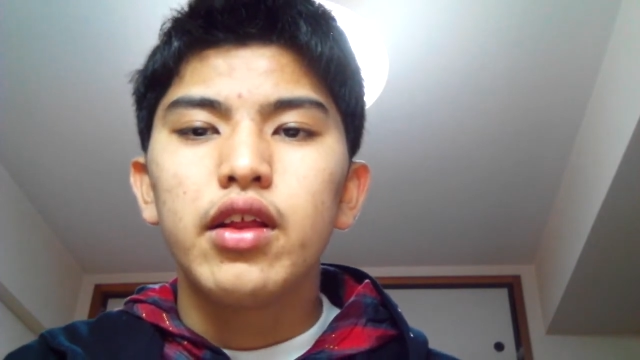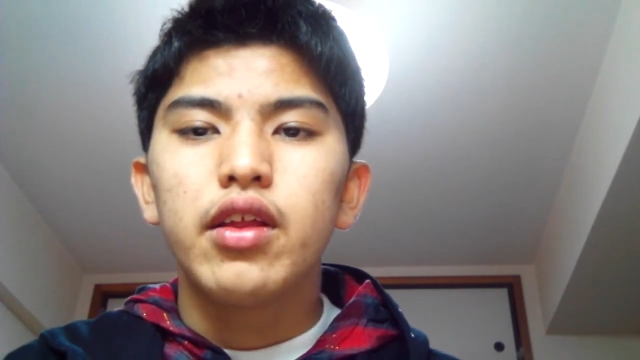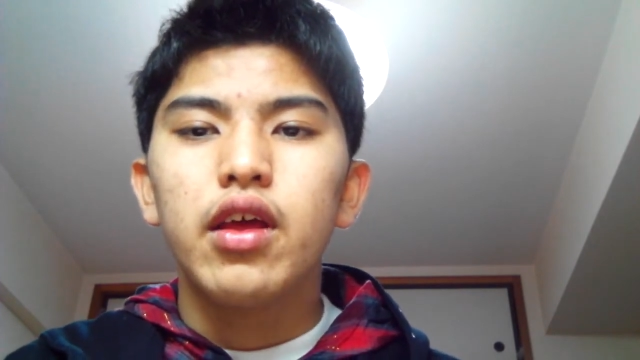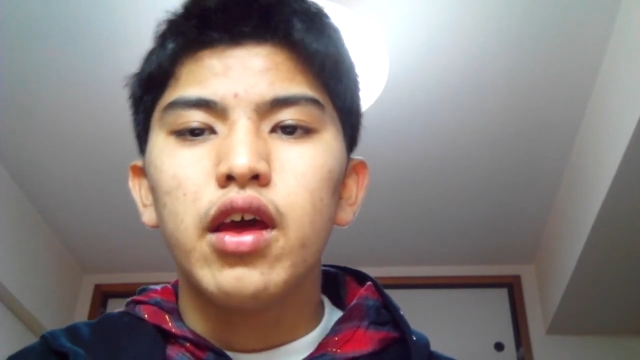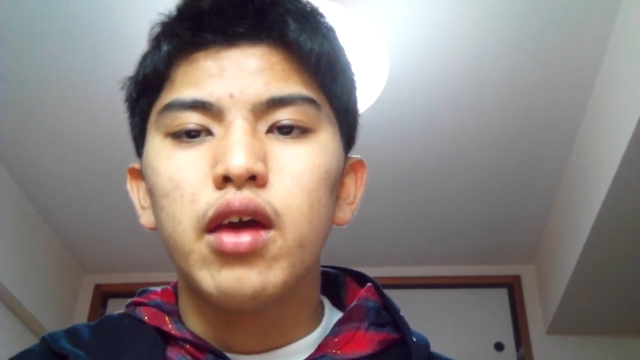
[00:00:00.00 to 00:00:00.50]

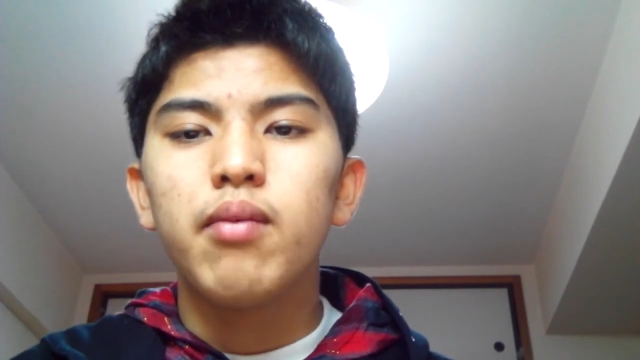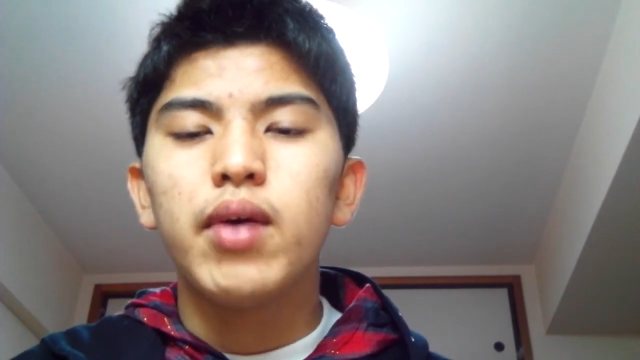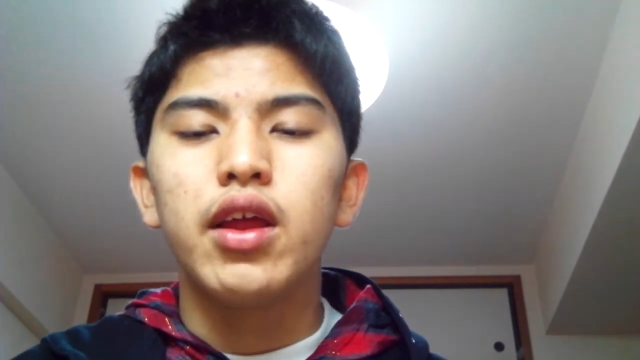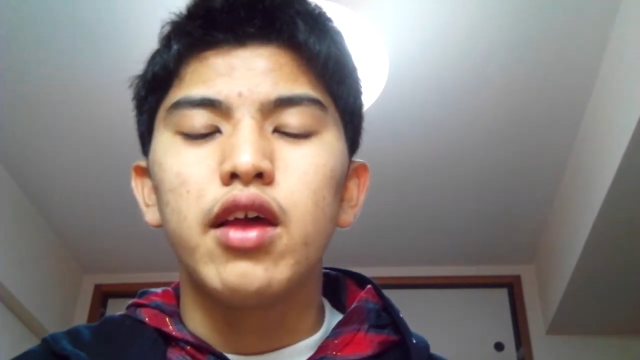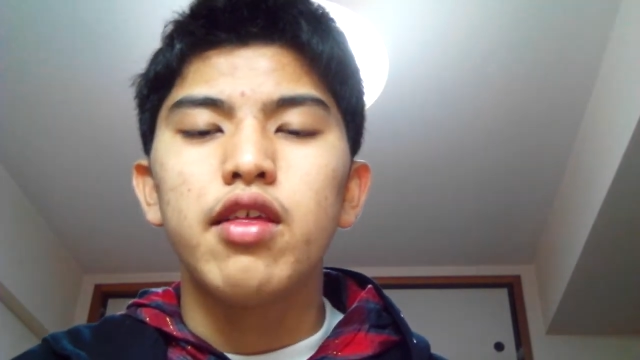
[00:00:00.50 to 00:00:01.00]
えー、ま
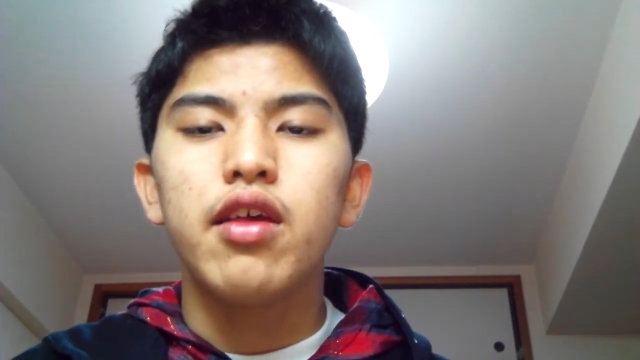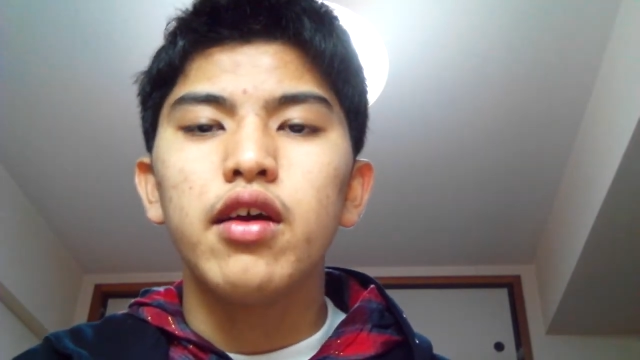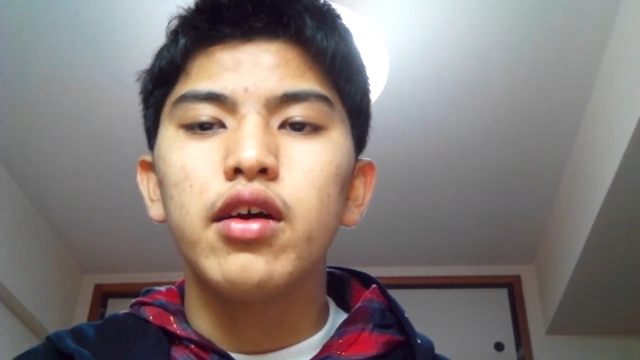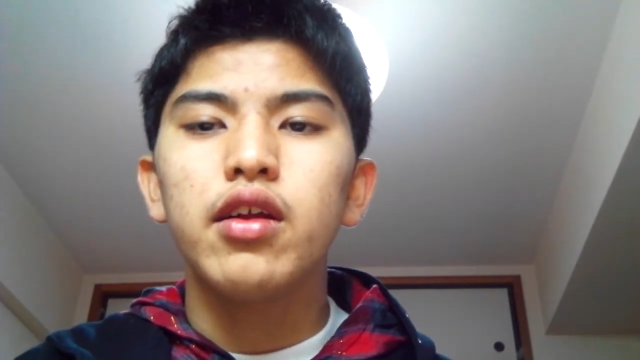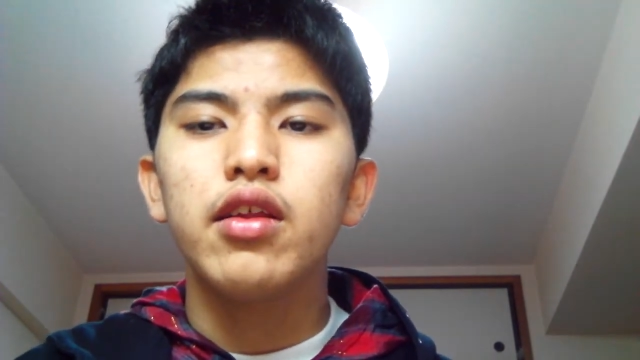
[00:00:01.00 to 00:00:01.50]
あね、洗
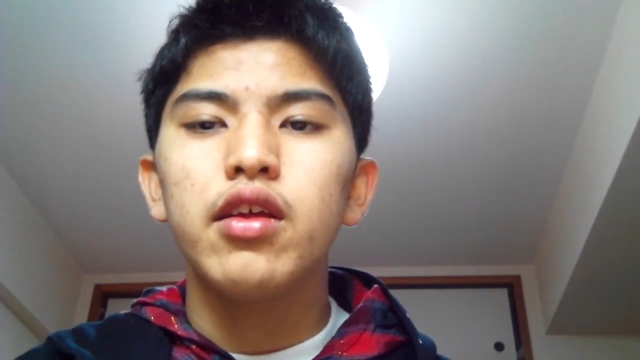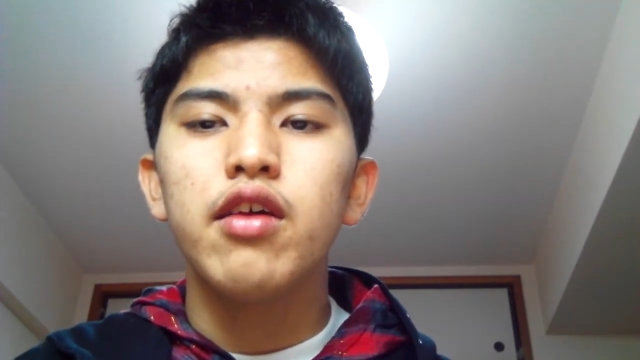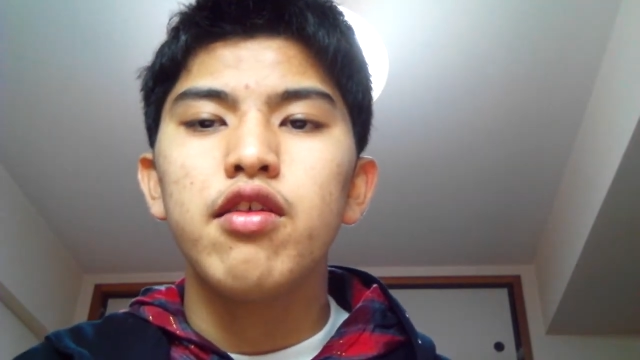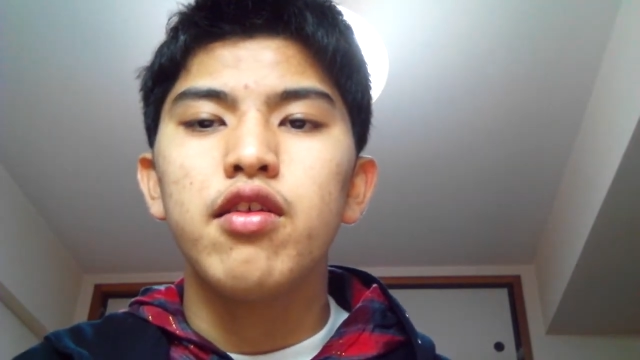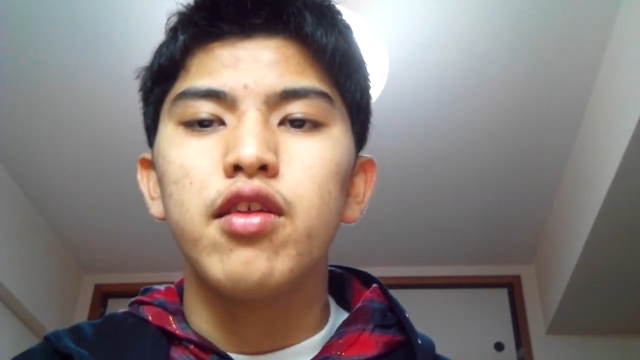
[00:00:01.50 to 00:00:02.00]
顔で
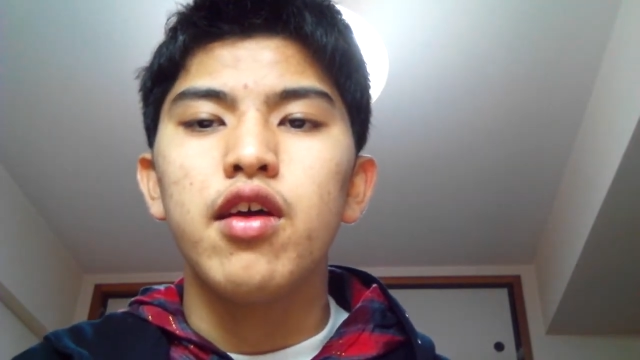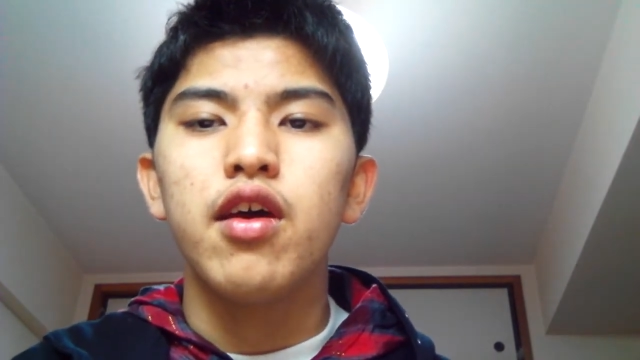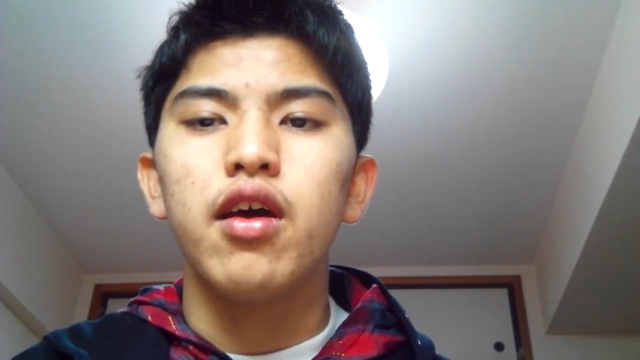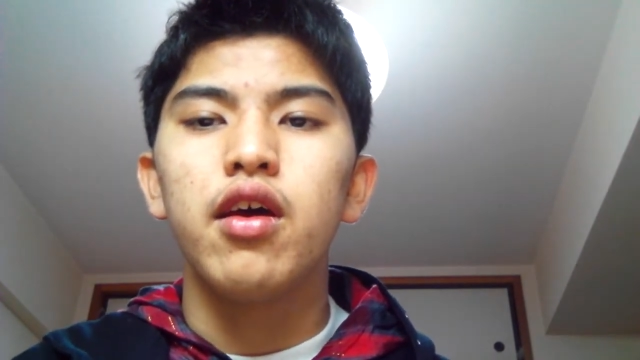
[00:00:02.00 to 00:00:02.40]
して、